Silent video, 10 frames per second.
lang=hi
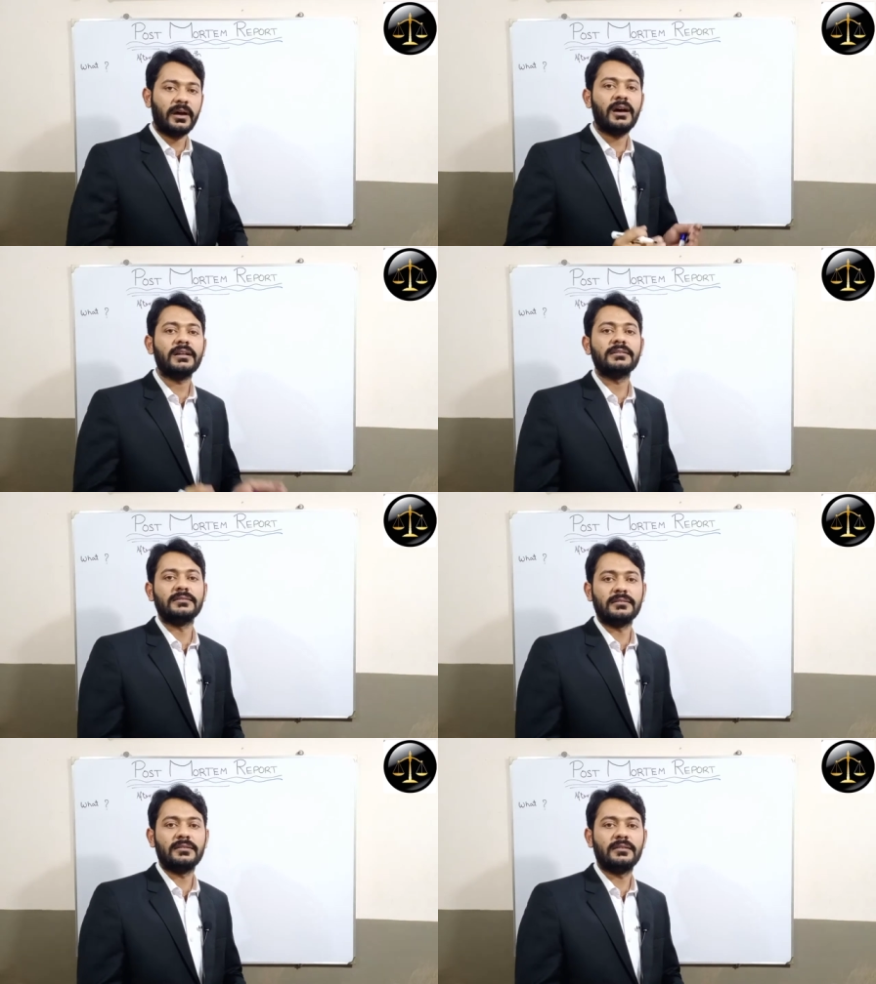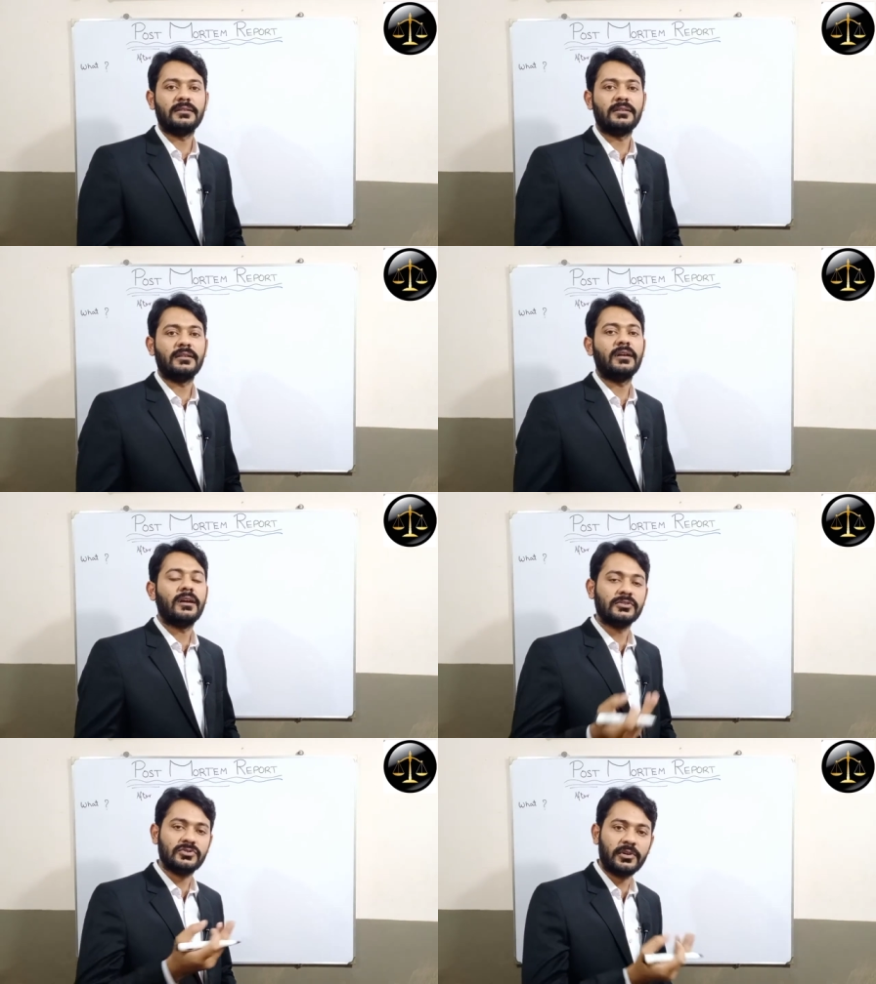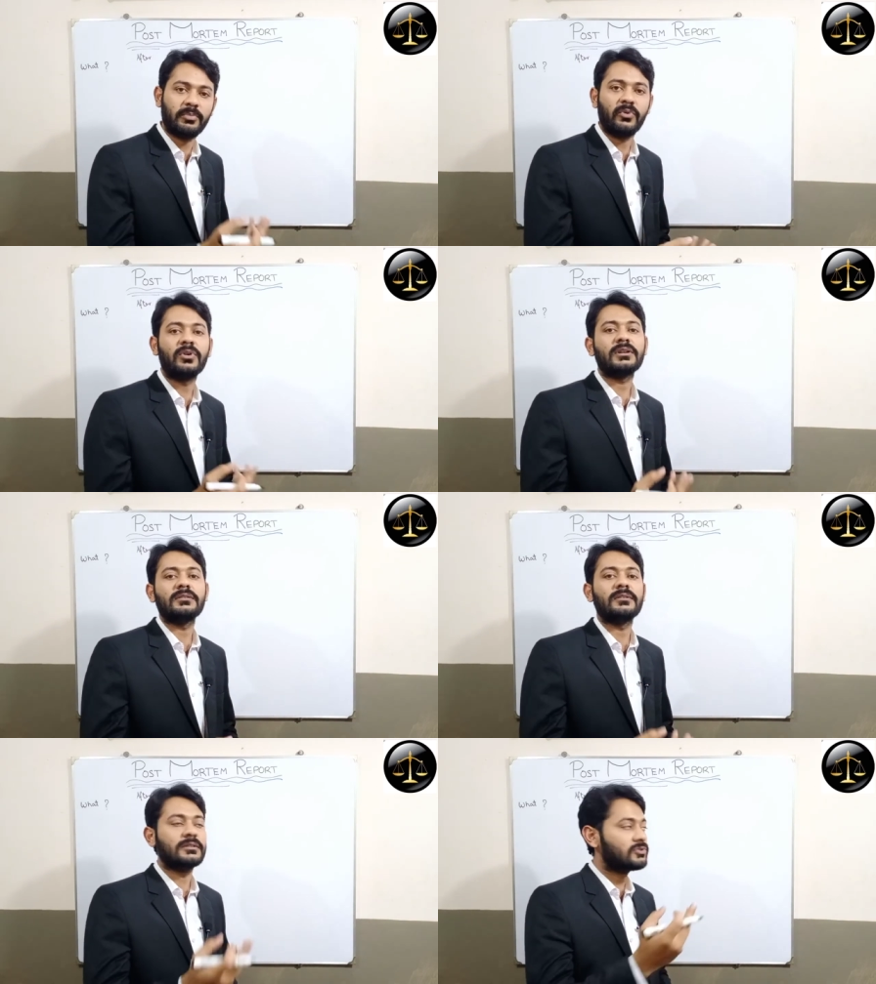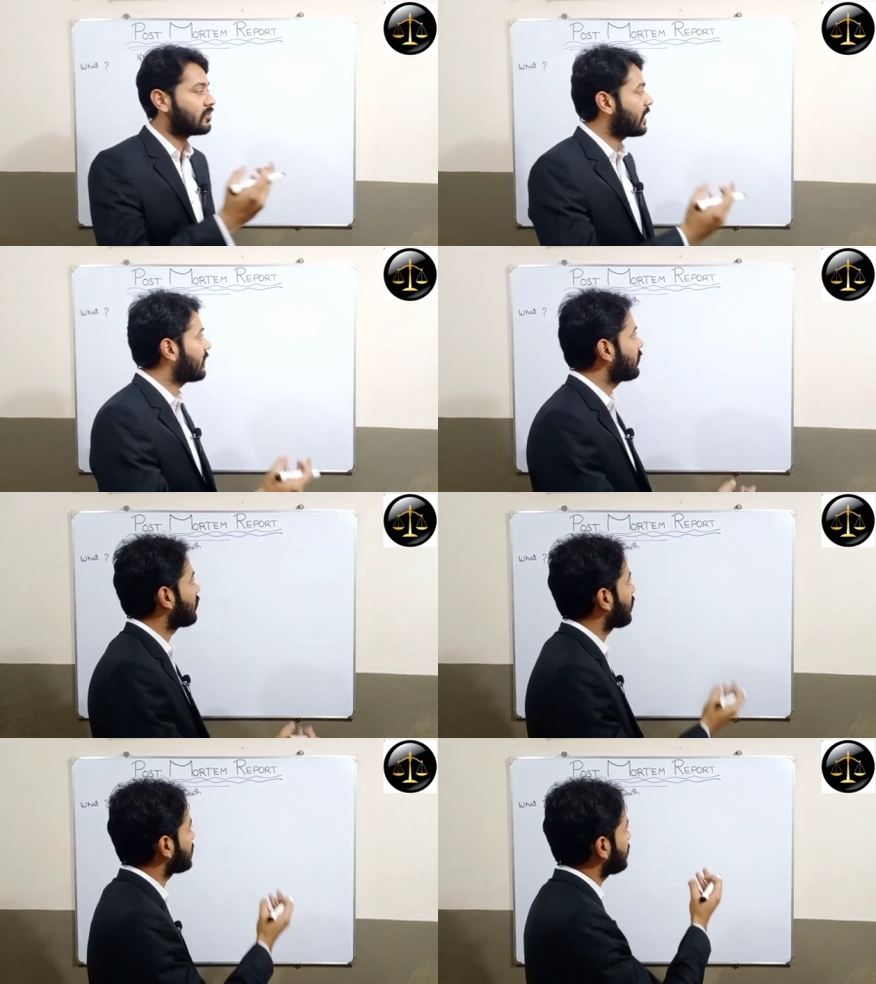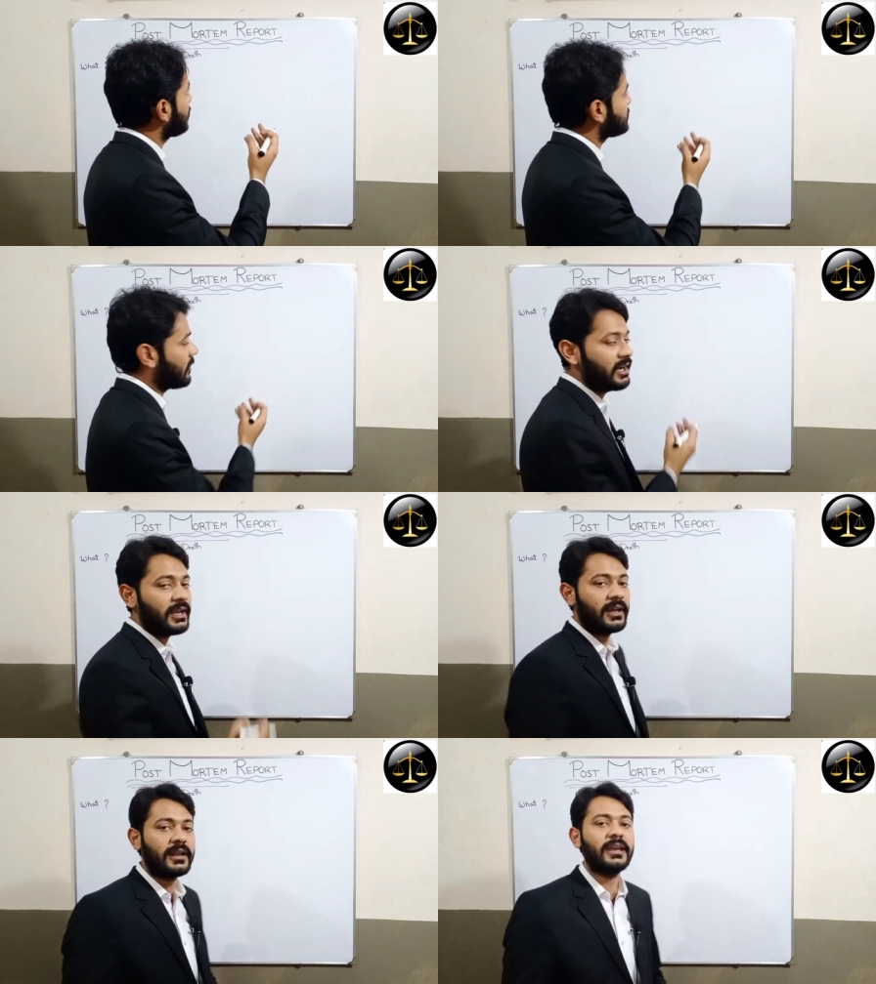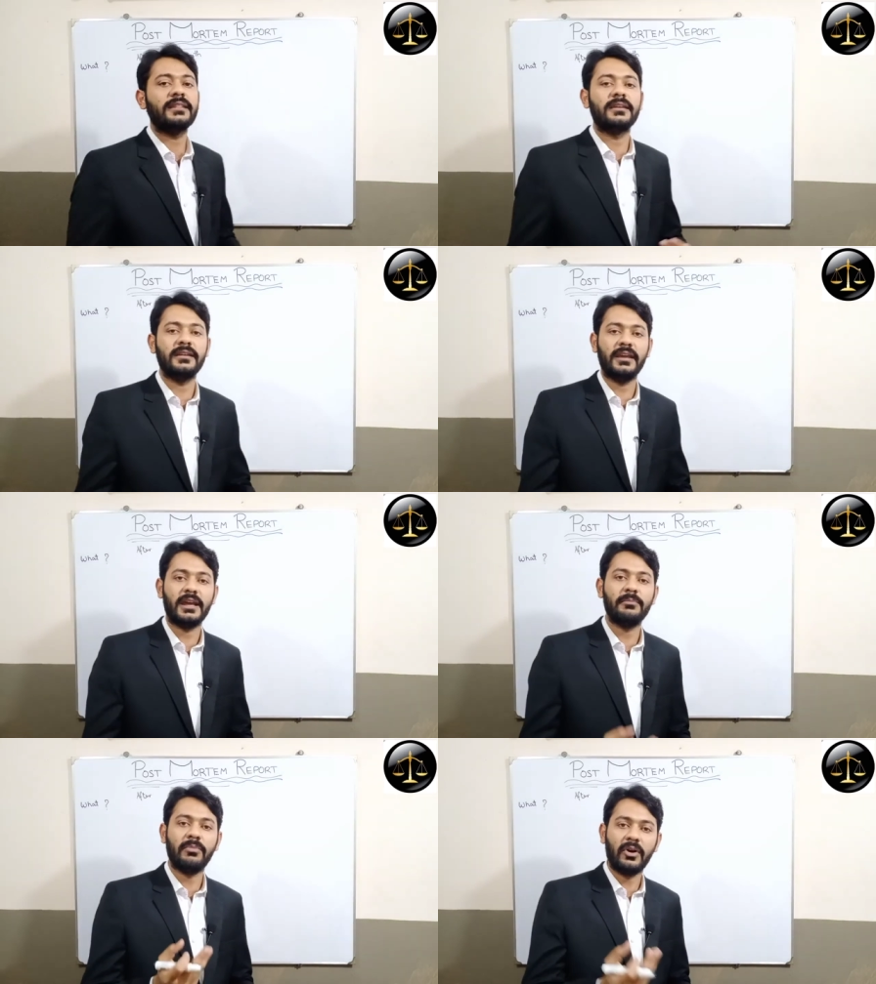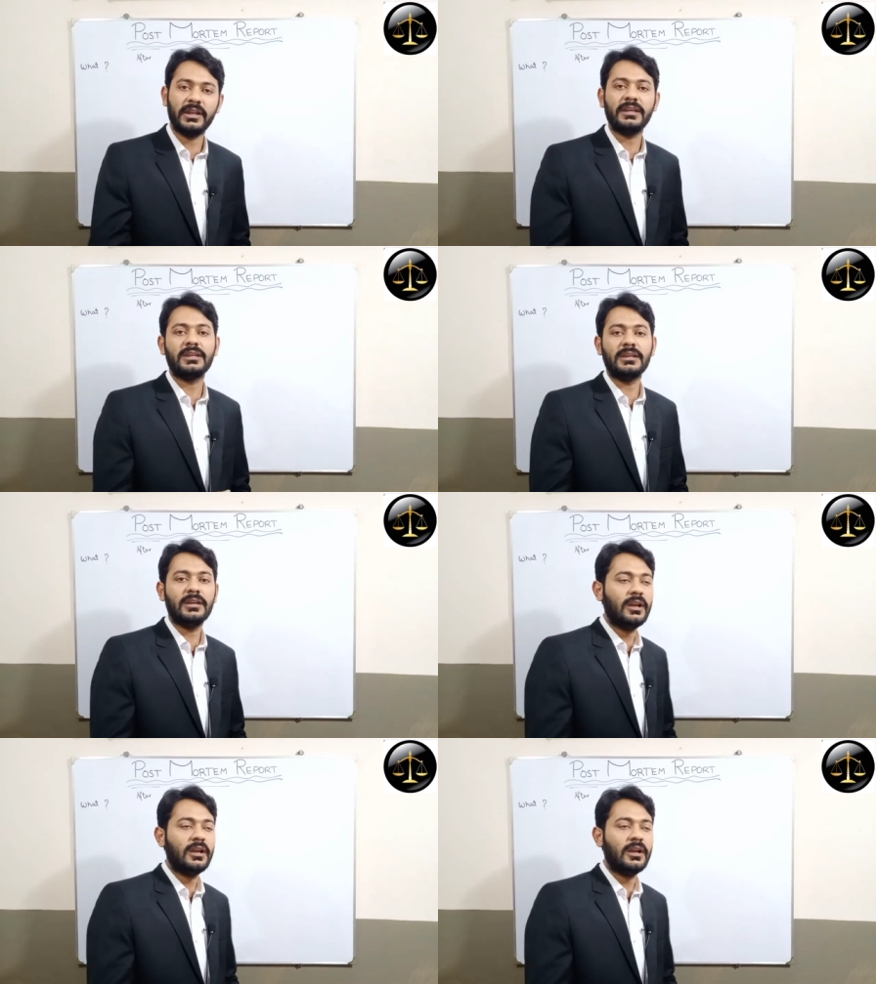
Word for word: बाद जो रिपोर्ट जो है वो डॉक्टर ने एग्जामिन करके देनी है बॉडी की